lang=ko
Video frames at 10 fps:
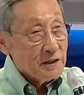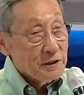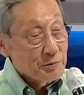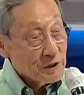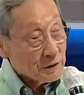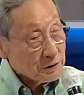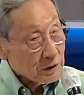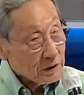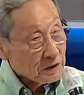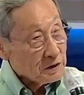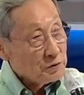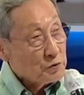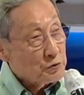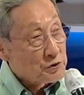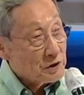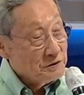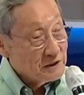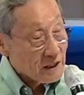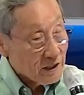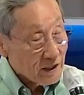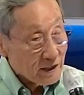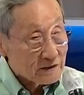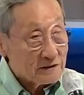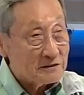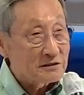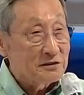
입력되어 있는 유전자들은